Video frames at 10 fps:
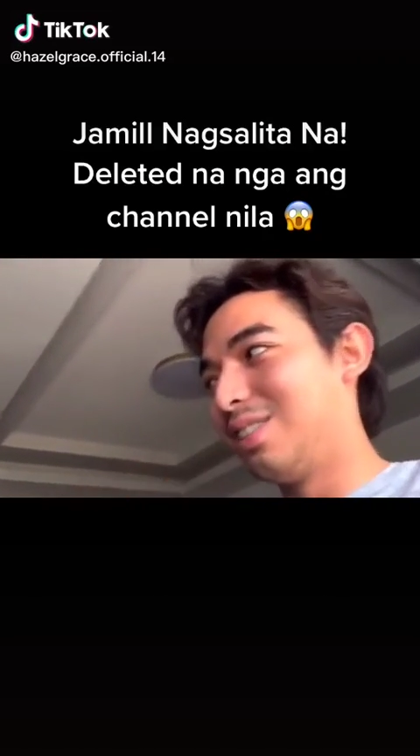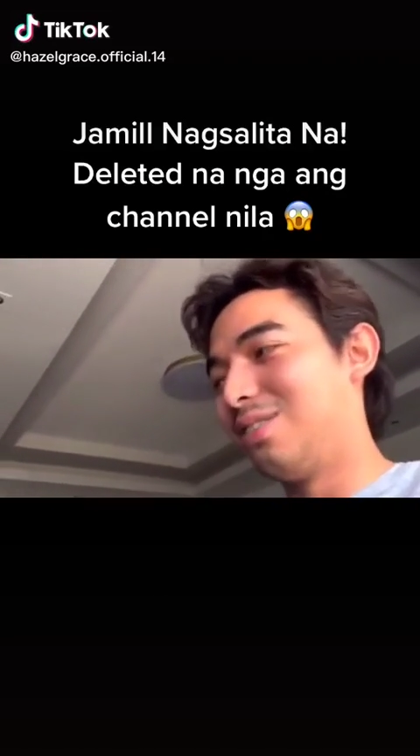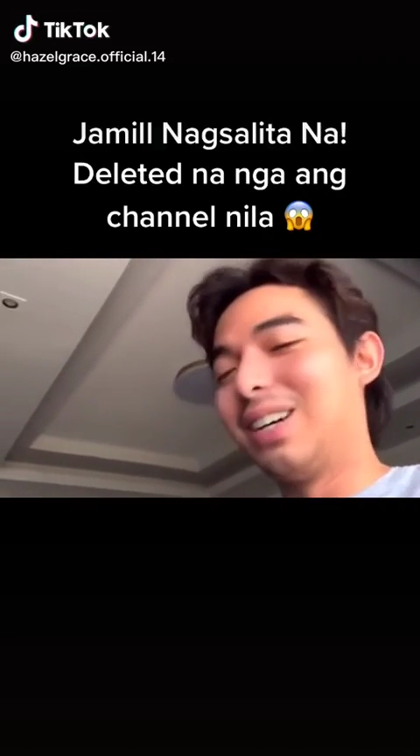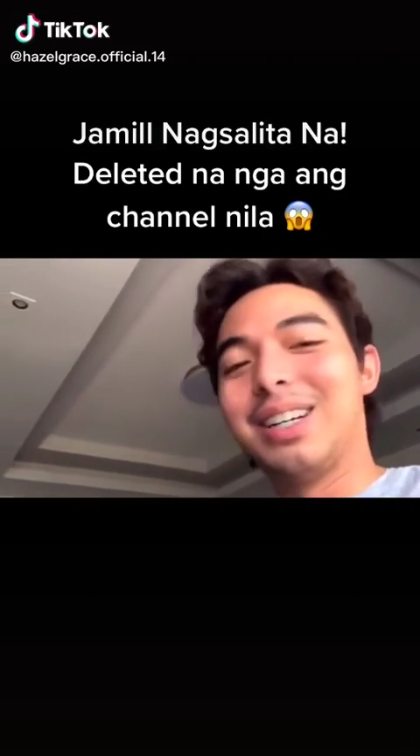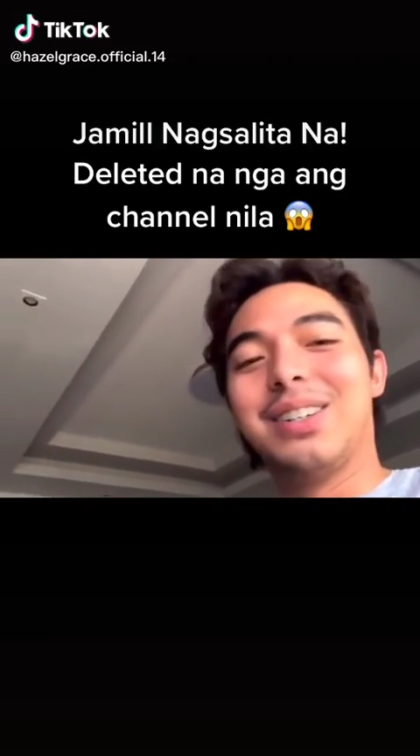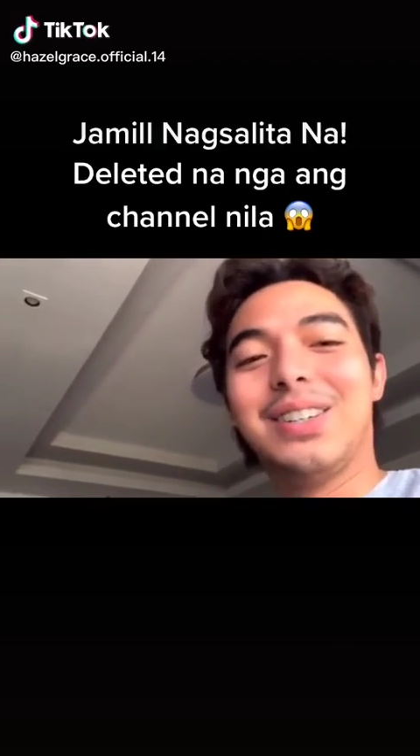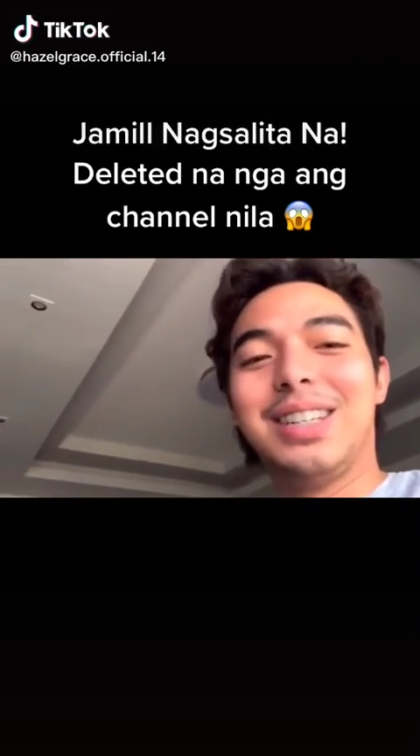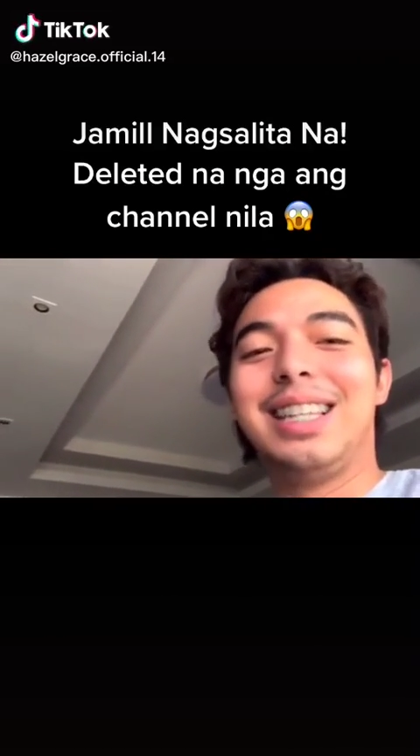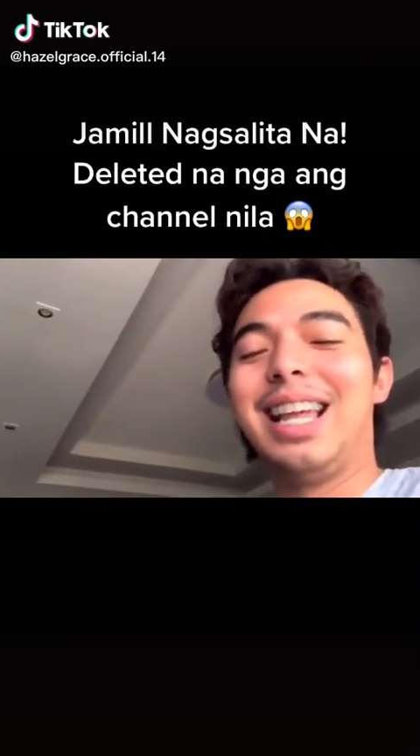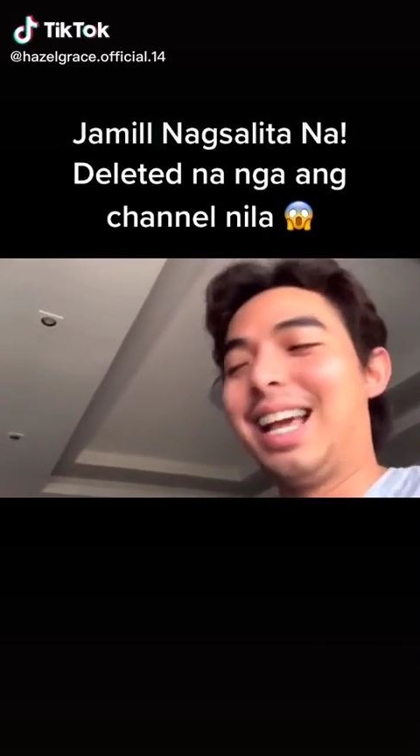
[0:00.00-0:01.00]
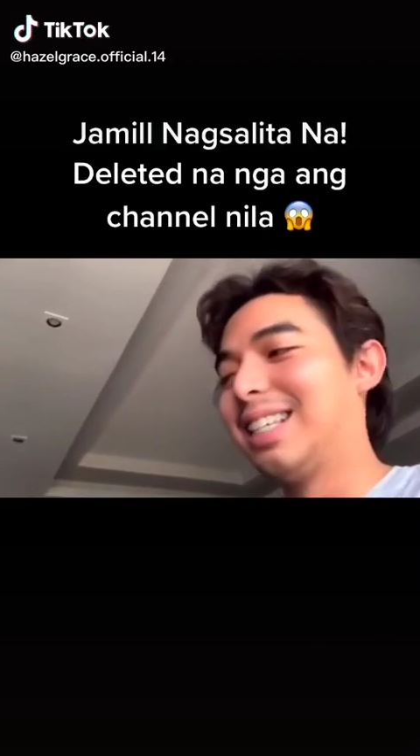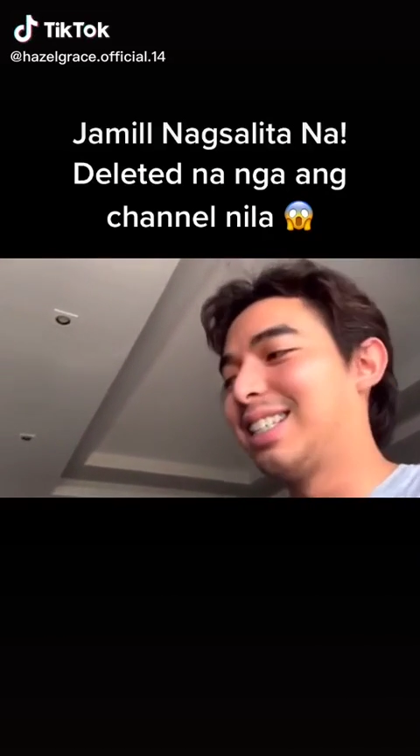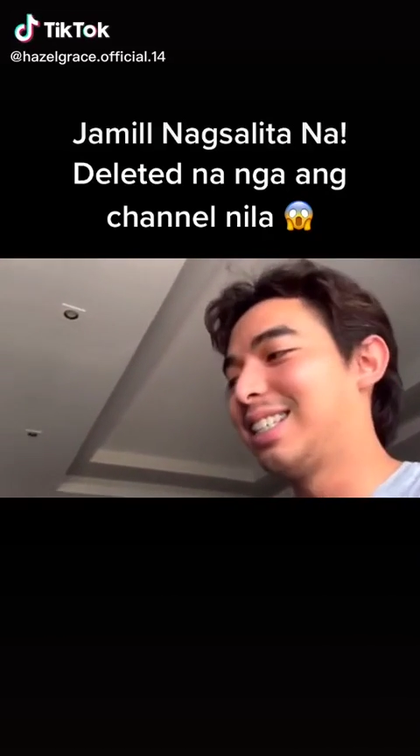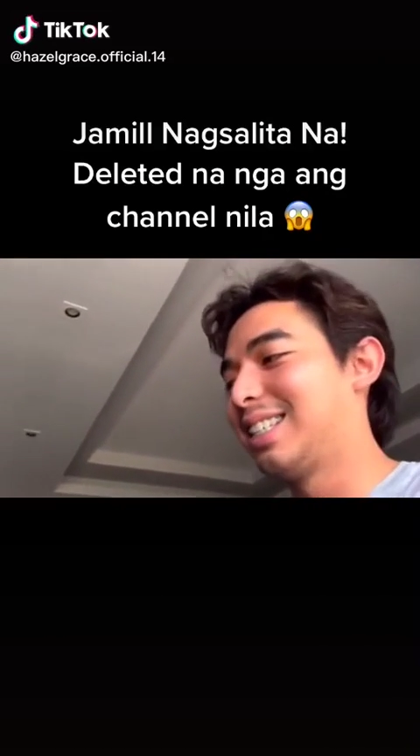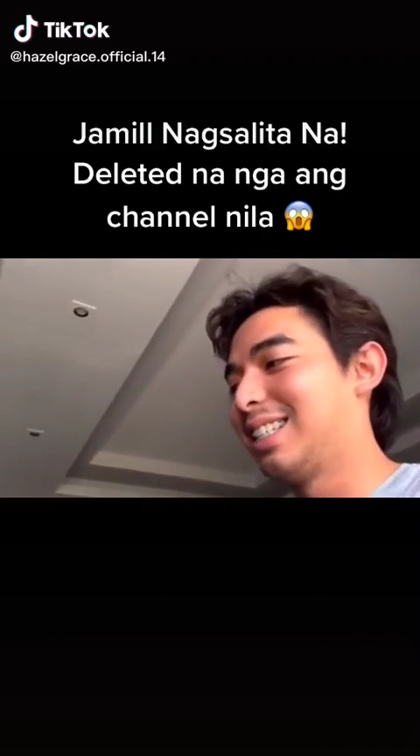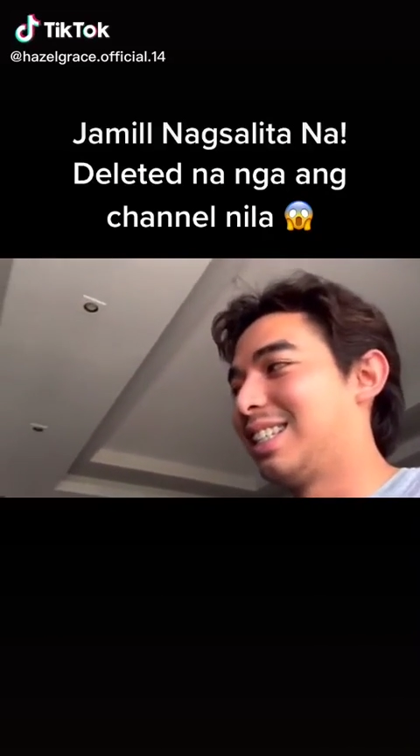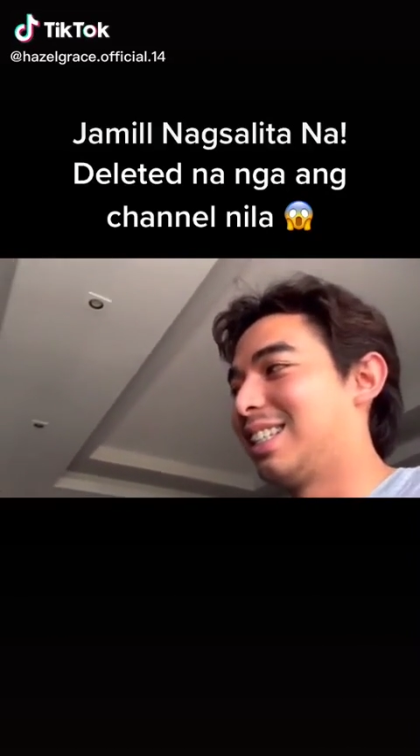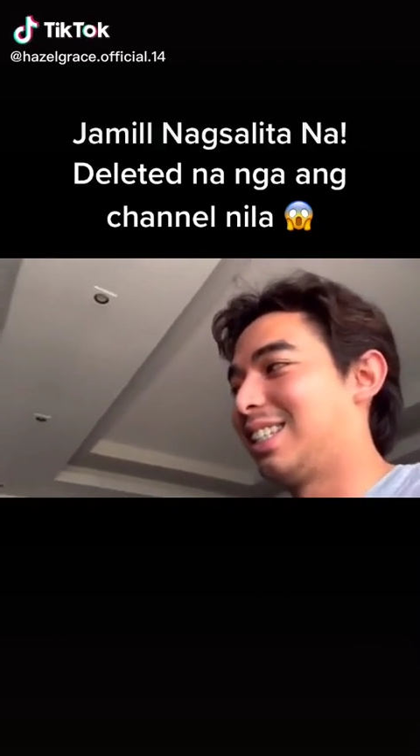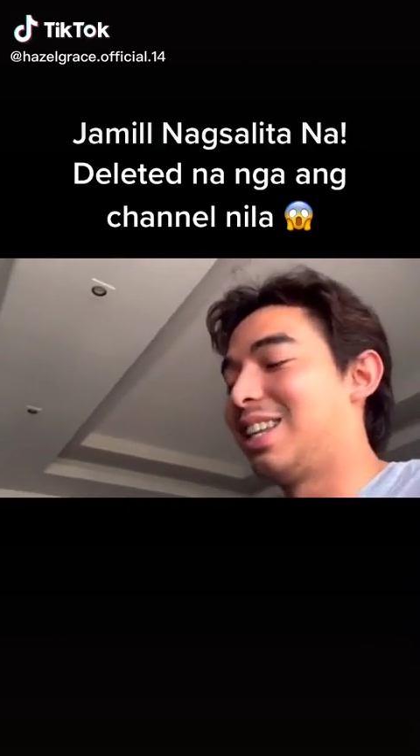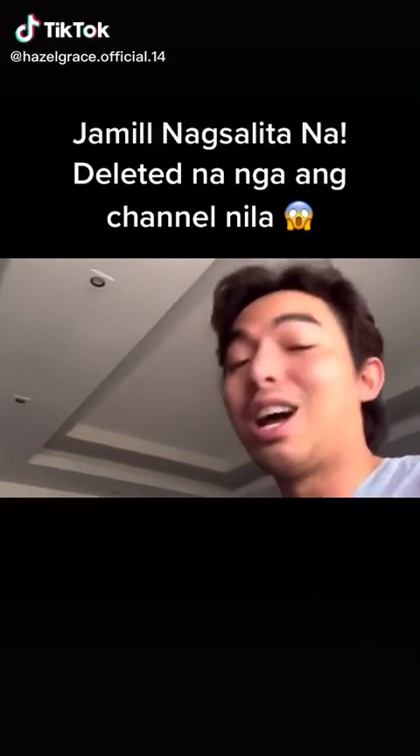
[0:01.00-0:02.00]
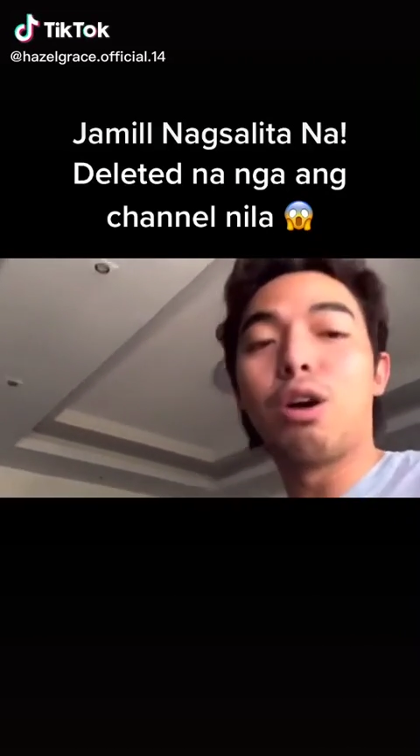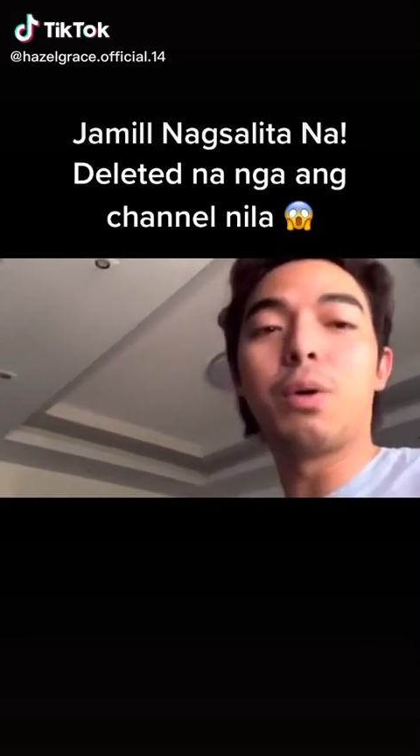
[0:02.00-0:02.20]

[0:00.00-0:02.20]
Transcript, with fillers: My goodness! Ito na,